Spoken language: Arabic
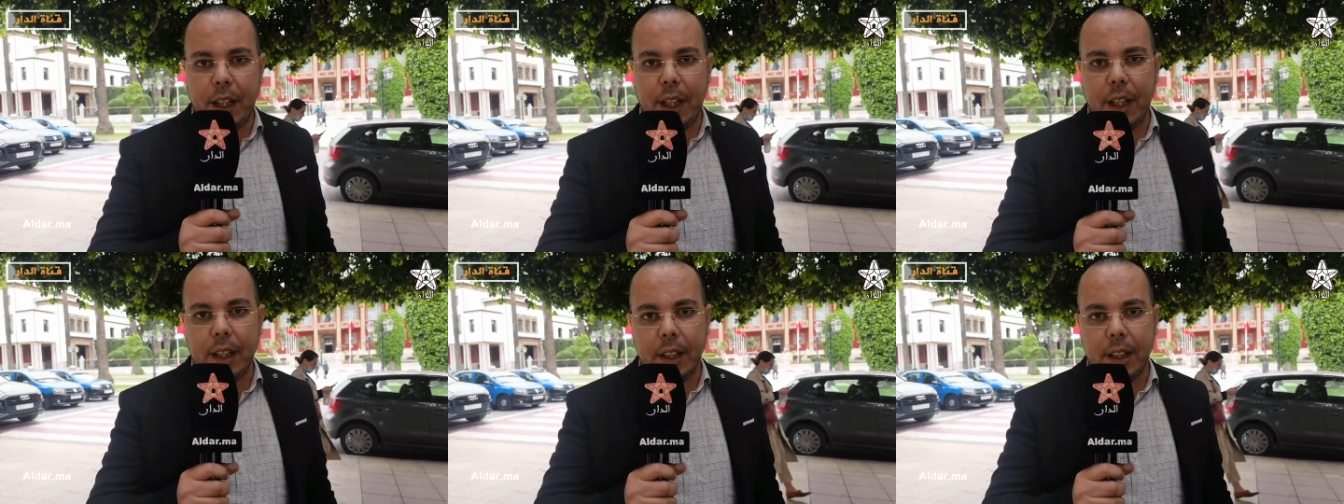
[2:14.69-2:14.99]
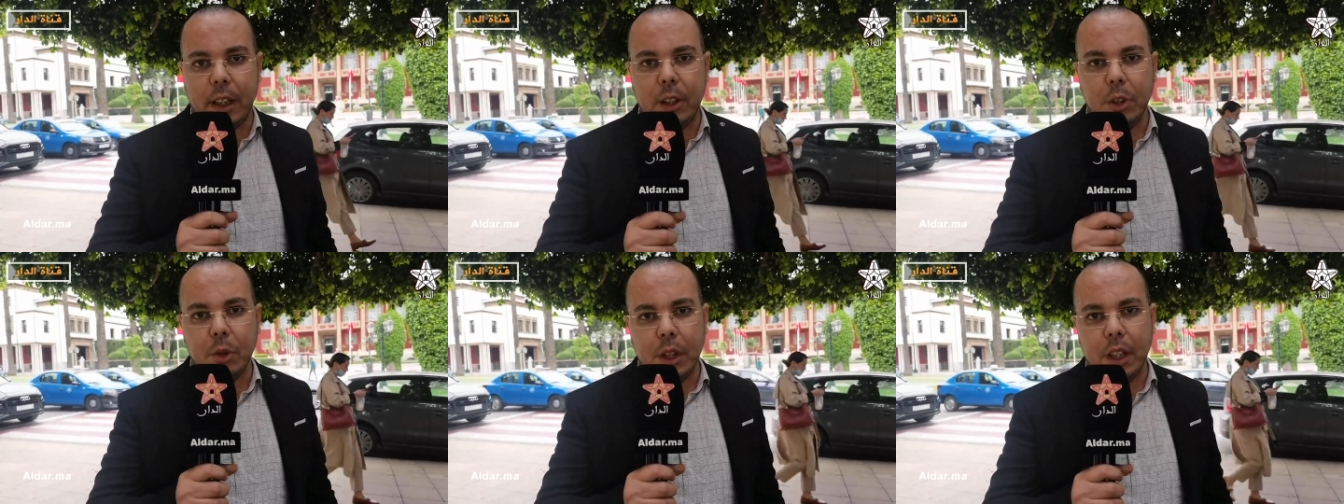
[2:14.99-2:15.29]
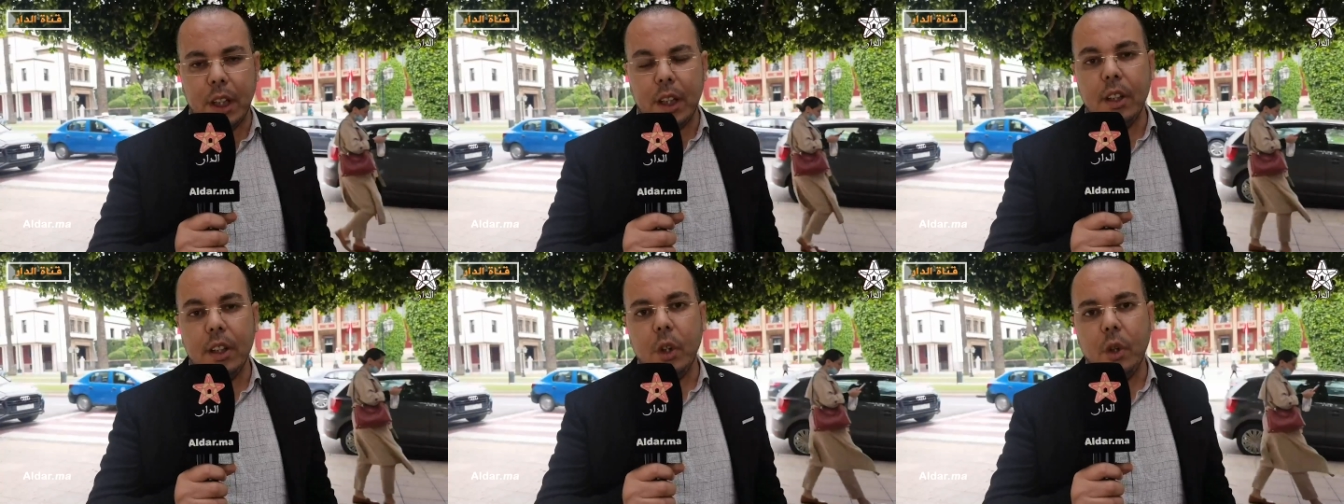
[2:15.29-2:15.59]
في القناة
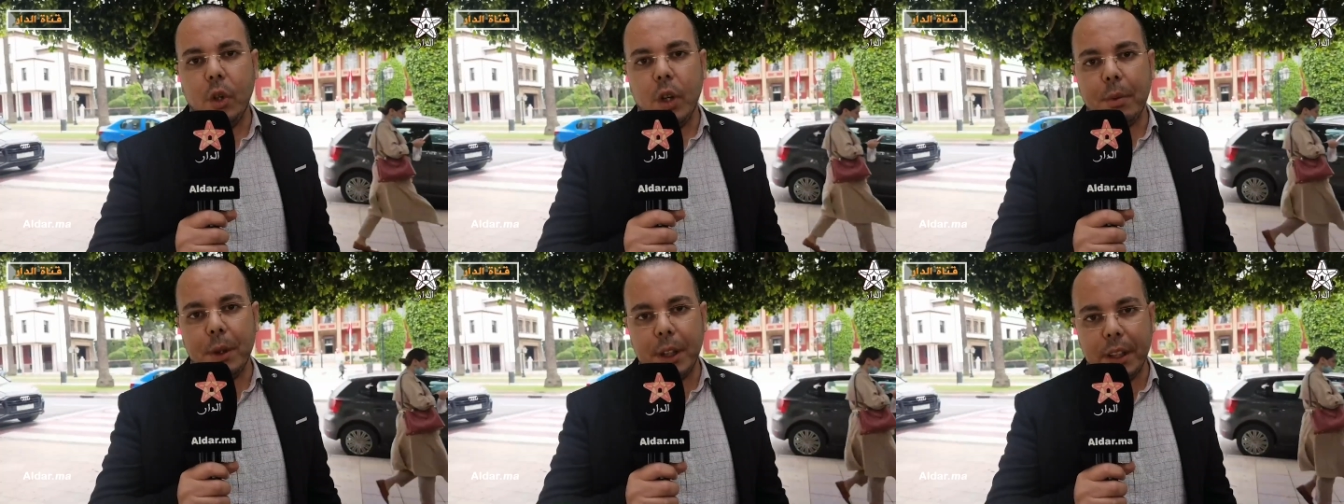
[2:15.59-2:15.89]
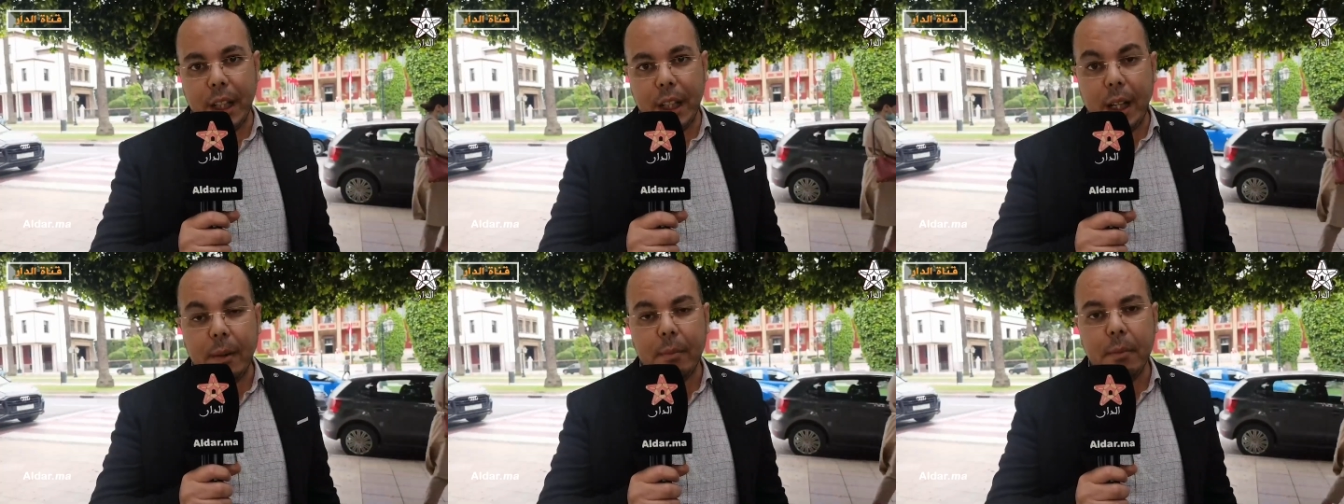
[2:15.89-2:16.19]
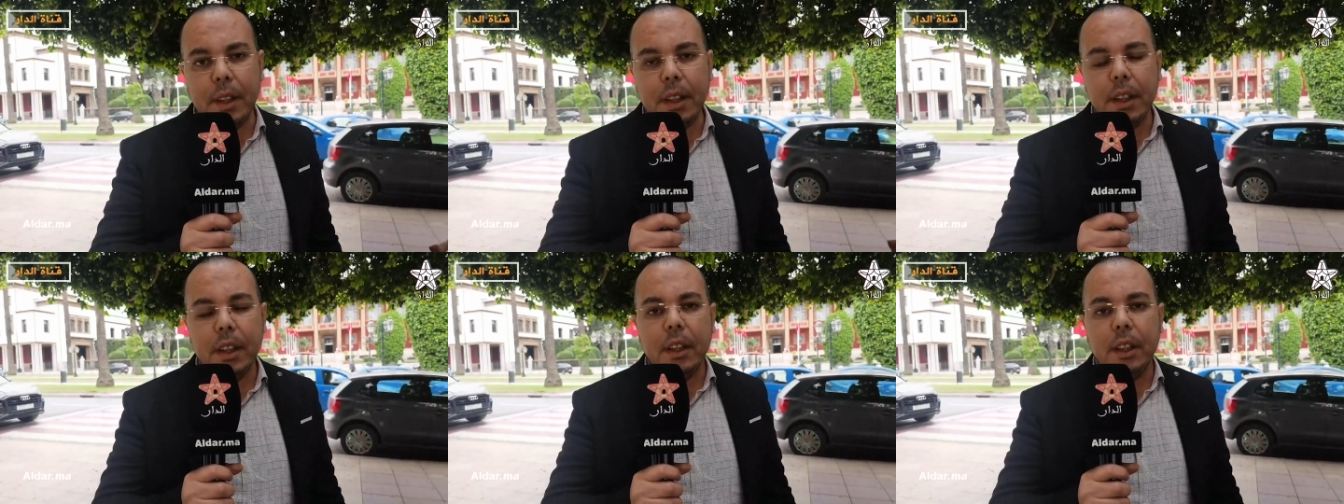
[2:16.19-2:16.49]
الأولى
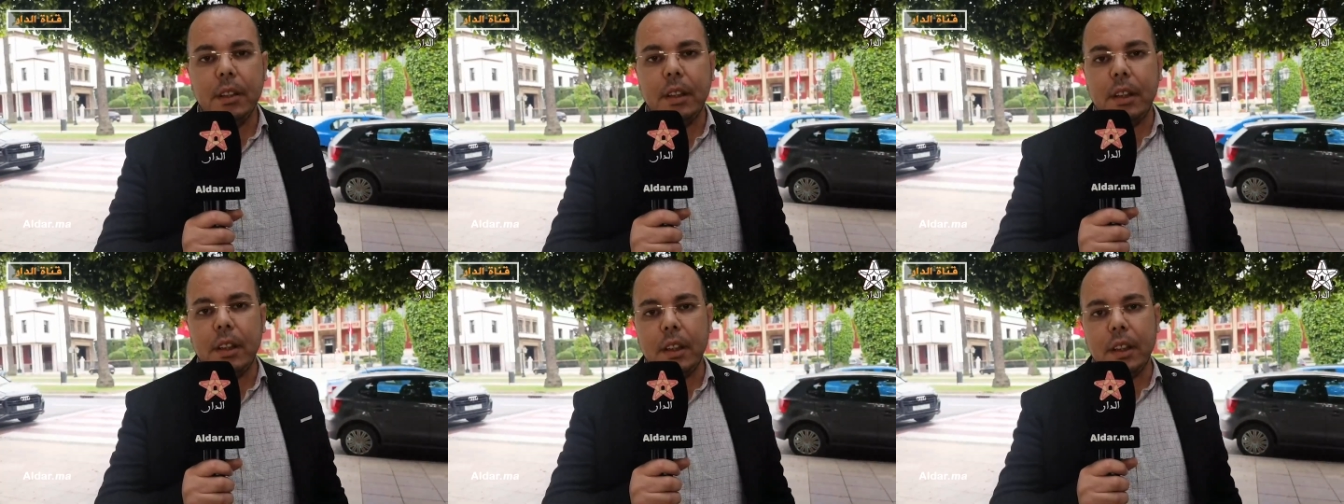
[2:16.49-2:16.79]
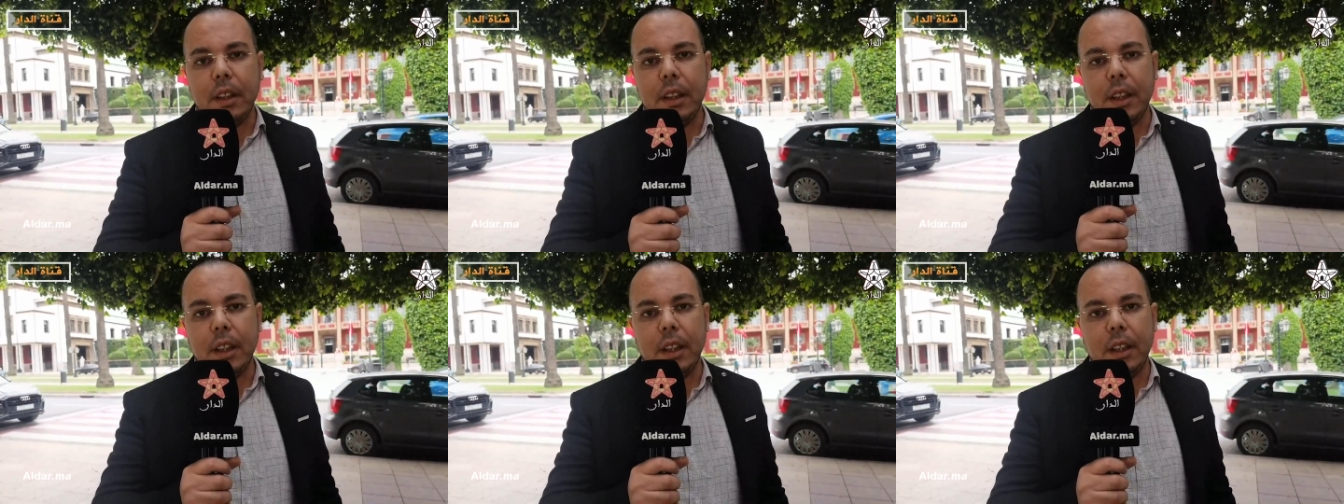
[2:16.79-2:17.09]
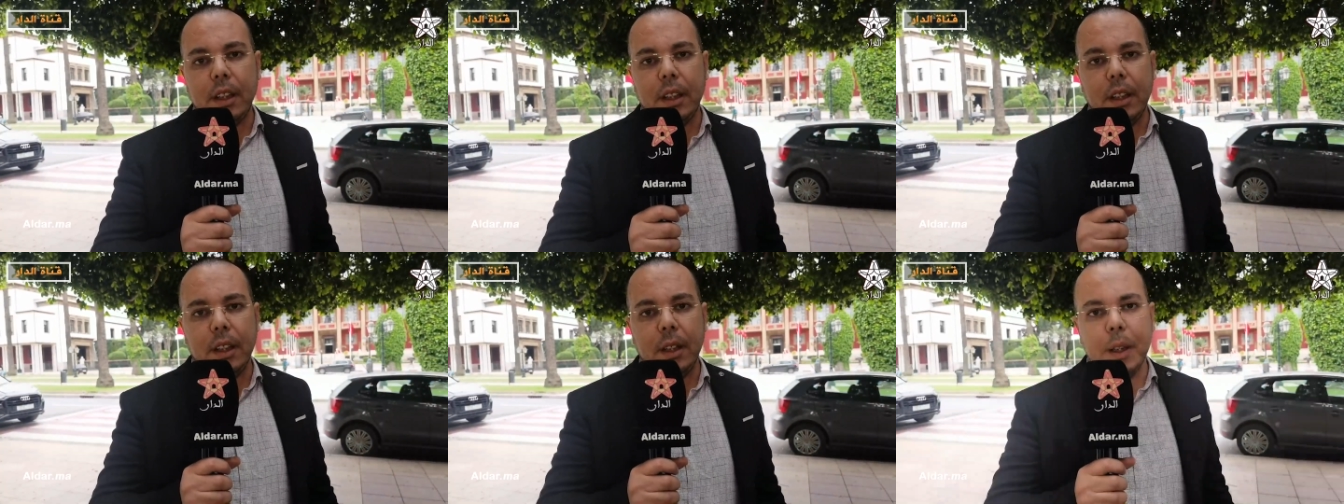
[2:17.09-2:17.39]
وبدعم
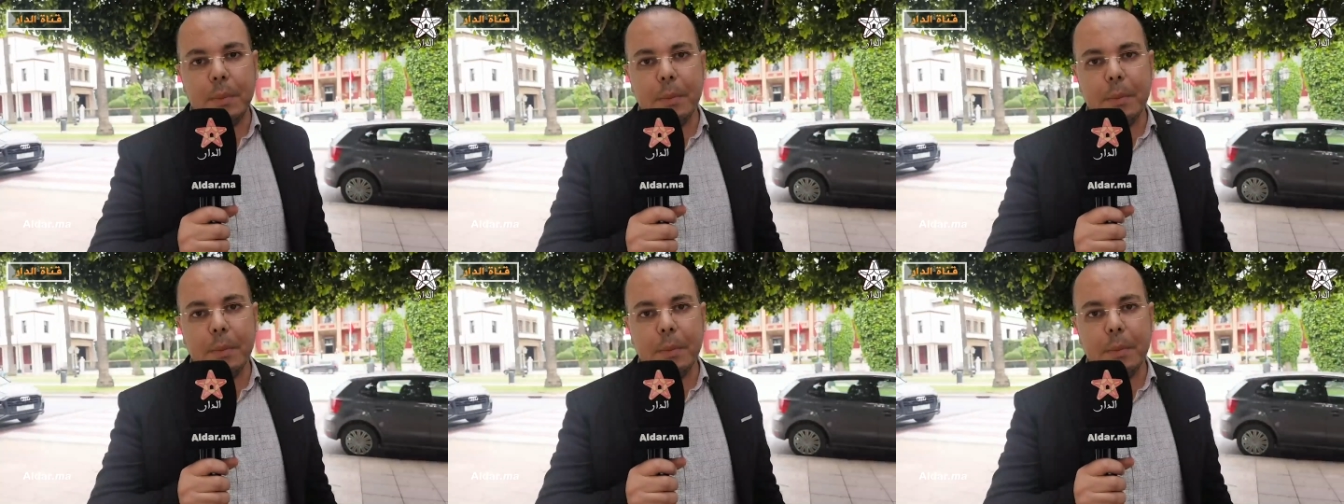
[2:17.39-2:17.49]
آه،